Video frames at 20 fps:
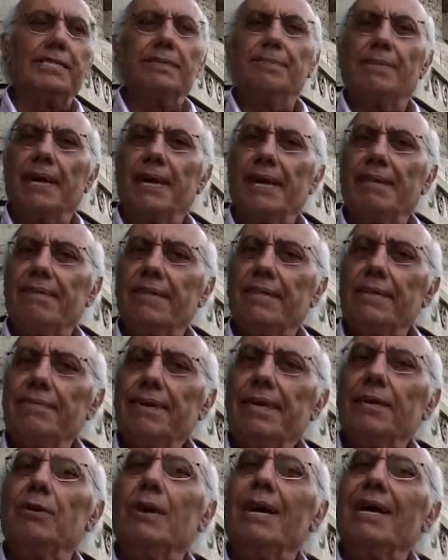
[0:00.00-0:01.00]
si parlava di
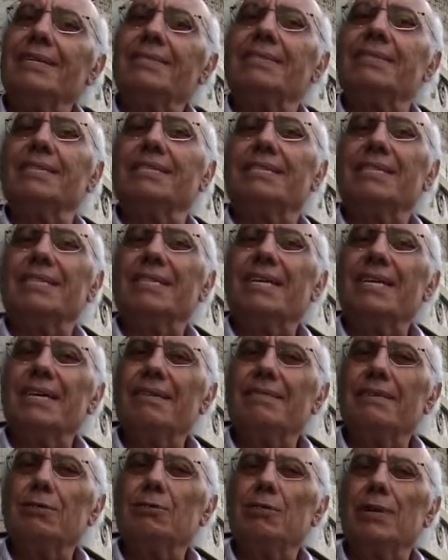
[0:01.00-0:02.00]
meno, anzi si,
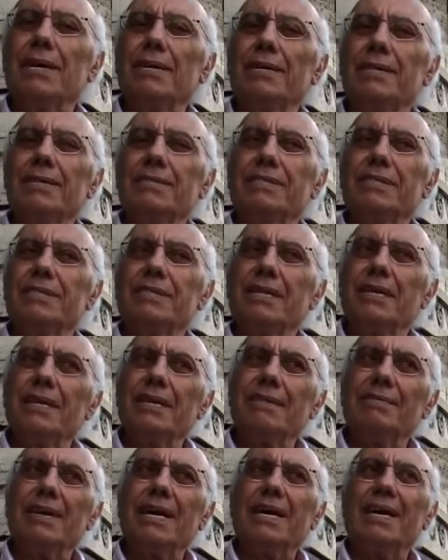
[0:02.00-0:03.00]
tenevano, eh, si
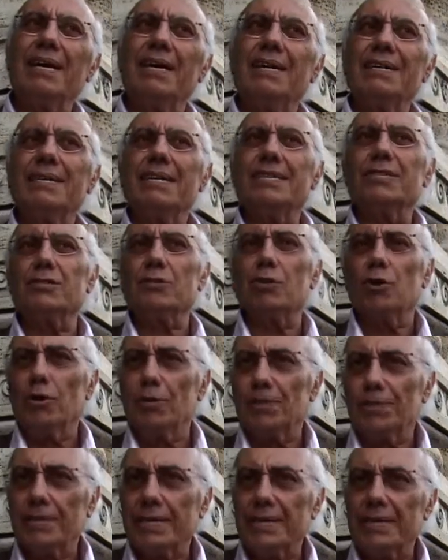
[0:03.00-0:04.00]
teneva a
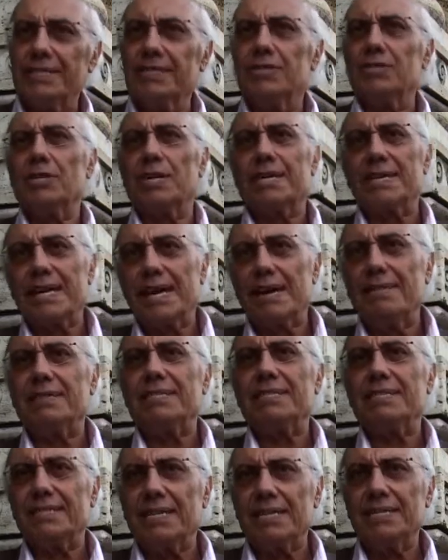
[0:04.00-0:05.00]
nascondere, si
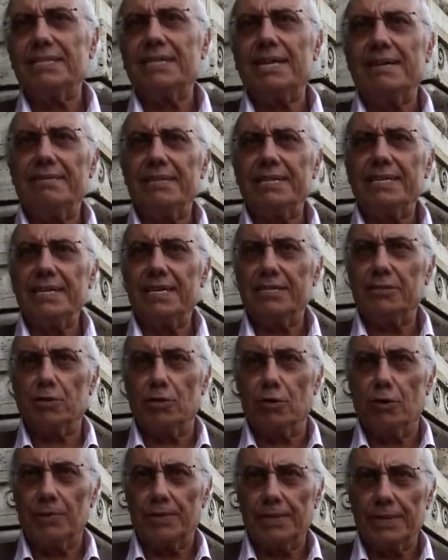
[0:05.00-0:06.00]
cercava, si tentava di
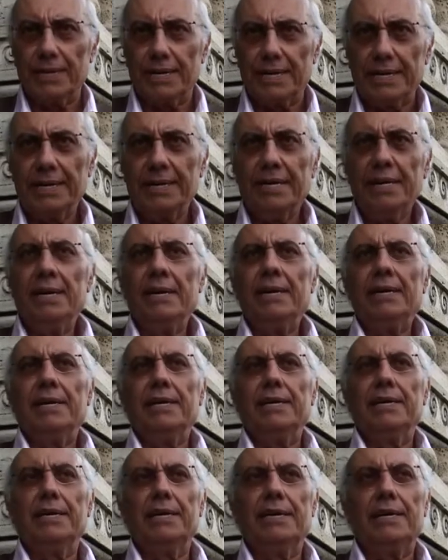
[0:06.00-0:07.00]
nascondere
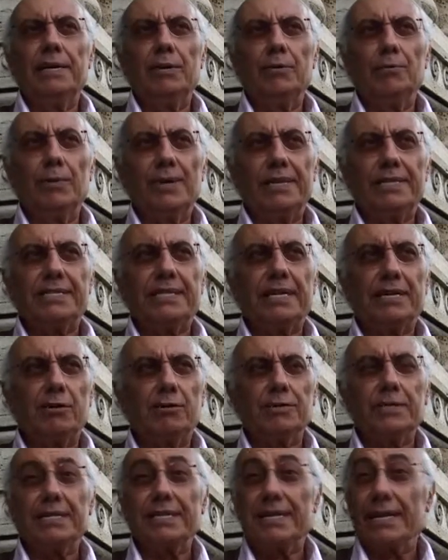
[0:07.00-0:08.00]
eh, queste
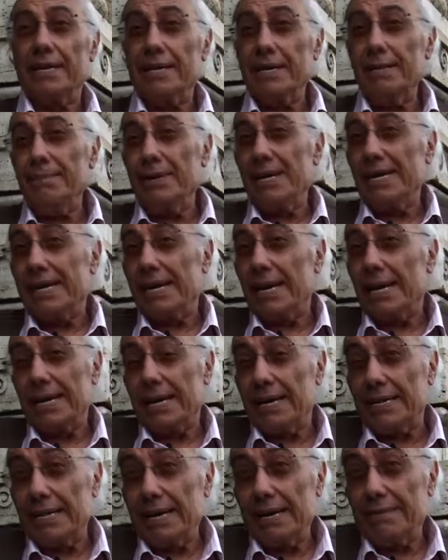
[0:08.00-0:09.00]
cose terribili che
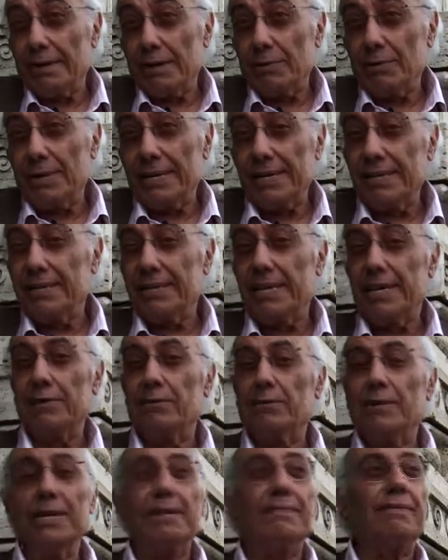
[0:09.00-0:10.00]
accadevano
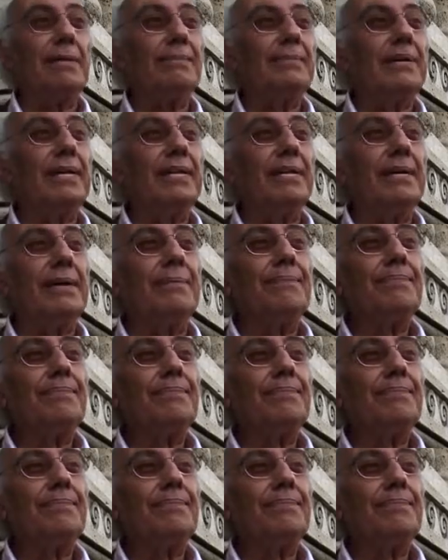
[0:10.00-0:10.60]
all'interno delle famiglie.